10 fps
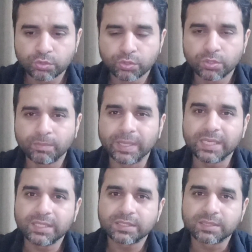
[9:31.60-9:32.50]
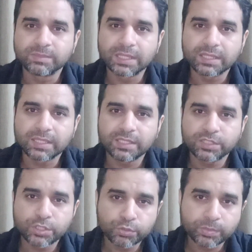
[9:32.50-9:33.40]
तो मैंने ये समझा कि
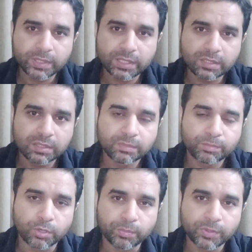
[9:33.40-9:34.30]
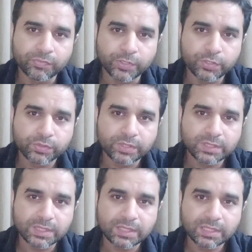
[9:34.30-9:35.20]
इसके ऊपर एक प्रॉपर वीडियो होनी
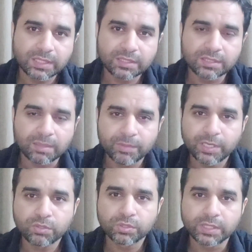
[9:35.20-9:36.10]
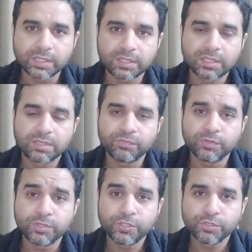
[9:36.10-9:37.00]
चाहिए कि थंबनेल को देखकर
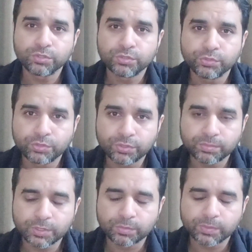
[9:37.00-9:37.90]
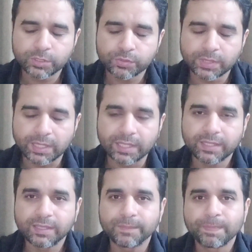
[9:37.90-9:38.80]
वीडियो यूट्यूब के ऊपर जो आ
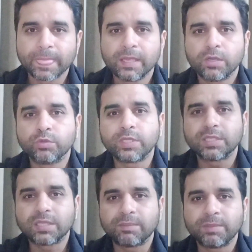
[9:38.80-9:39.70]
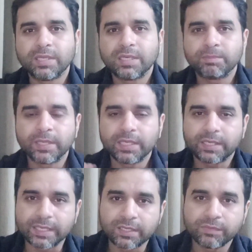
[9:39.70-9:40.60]
रही हैं उनके थंबनेल बड़े
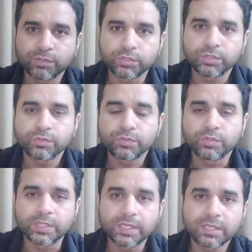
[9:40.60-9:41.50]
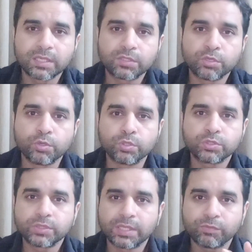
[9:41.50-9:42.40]
अट्रैक्टिव होते हैं उनको देखकर तो लोग
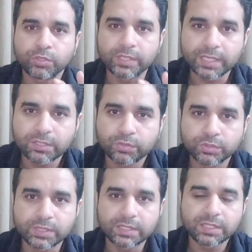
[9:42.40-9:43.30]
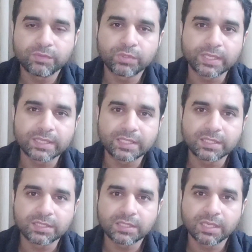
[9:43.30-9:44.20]
जो हैं वो अट्रैक्ट हो जाते हैं वो कहते
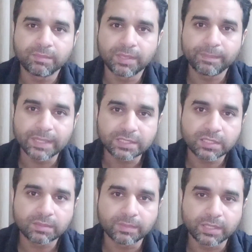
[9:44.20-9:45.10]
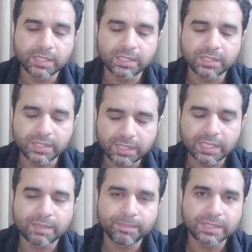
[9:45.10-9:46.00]
हैं कि जी हमने पैसा कमाना है ठीक
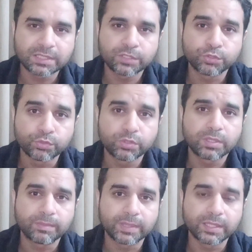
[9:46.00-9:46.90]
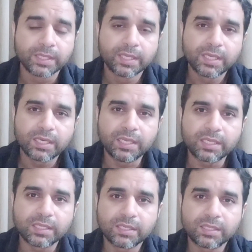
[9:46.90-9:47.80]
है आप पैसा ज़रूर कमाएँ
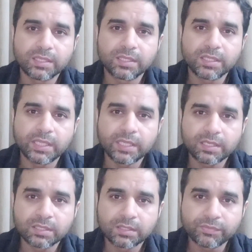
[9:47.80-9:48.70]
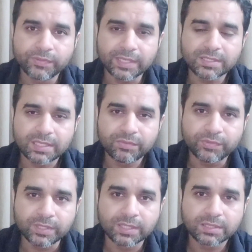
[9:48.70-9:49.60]
लेकिन एक फैक्ट्स एंड
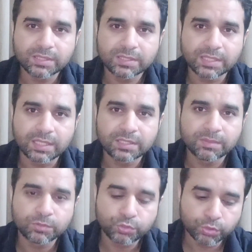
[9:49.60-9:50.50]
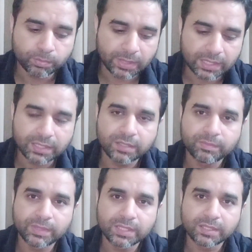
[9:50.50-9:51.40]
फिगर के साथ जब जो मार्केट
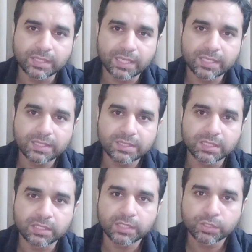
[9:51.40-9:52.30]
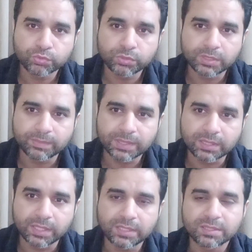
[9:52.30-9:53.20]
में एक रियलिटी चल रही है उसको जब तक
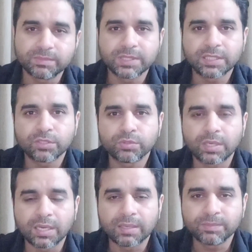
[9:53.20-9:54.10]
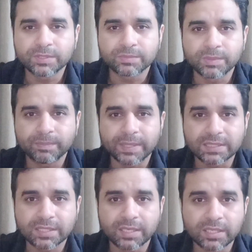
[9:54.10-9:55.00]
नहीं समझेंगे तो आप इसमें
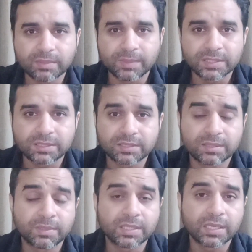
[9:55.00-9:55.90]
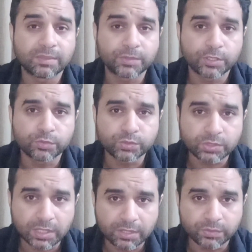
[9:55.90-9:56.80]
पैसा नहीं कमा सकते बल्कि आपका
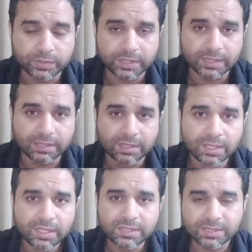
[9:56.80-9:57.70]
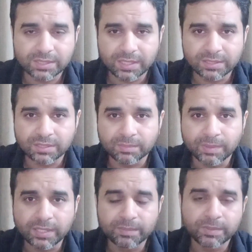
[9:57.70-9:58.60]
नुकसान हो जाएगा जिस तरह असद
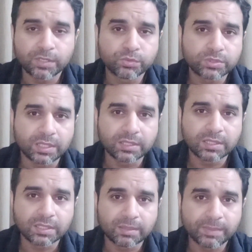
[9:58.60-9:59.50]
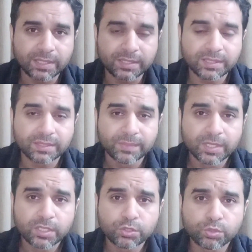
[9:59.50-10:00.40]
भाई अपना नुकसान करके बैठे हैं
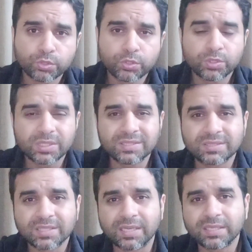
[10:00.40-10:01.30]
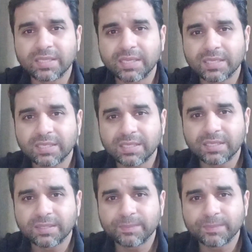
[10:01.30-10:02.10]
तो इंसान क्या है कि